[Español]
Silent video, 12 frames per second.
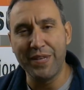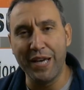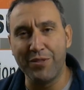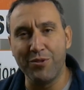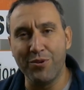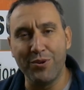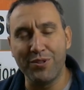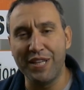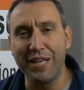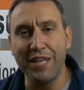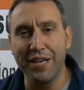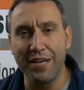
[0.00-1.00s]
ya no
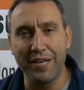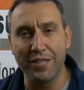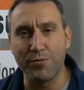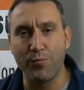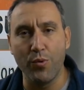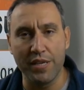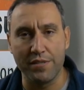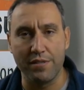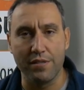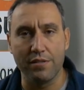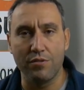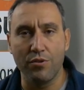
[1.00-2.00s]
tenía
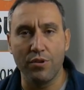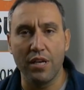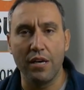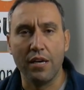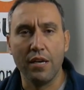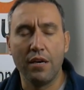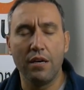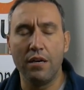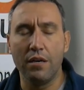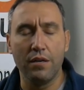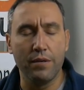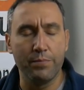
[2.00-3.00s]
respuestas, todas
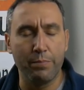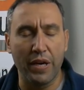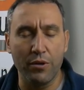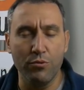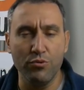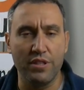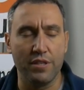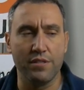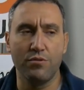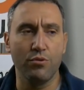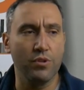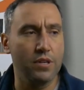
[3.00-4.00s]
ah,
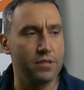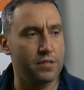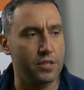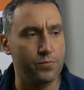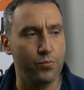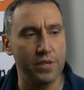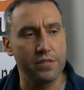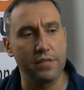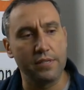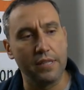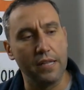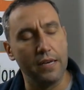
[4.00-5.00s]
preguntas, todas las
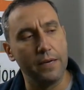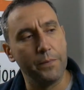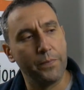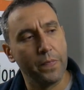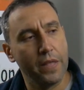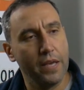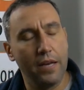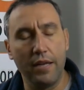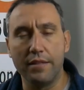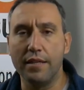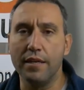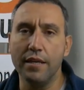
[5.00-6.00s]
respuestas la,
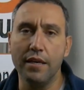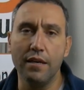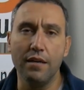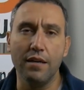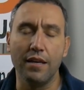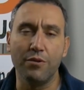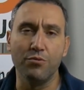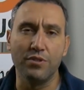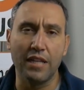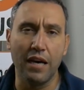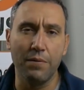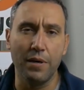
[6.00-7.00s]
tenía, la
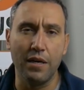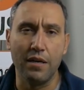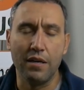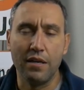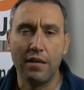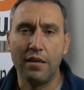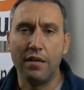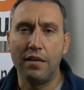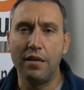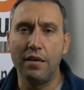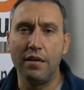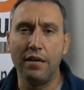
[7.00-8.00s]
encontraba
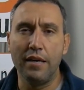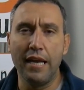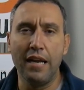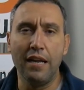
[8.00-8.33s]
ah,